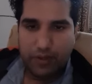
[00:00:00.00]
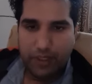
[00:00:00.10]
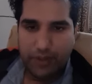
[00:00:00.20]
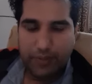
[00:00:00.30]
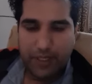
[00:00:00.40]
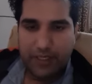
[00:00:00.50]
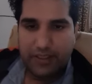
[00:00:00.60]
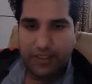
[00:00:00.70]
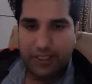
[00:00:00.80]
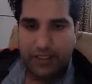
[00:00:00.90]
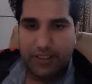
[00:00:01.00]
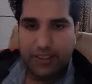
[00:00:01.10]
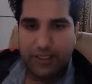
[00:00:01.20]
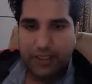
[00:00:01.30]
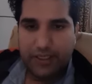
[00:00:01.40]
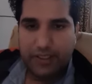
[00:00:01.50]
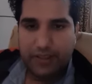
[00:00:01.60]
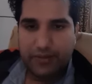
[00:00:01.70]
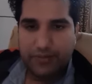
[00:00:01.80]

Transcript: नियम कायदे तय किए गए हैं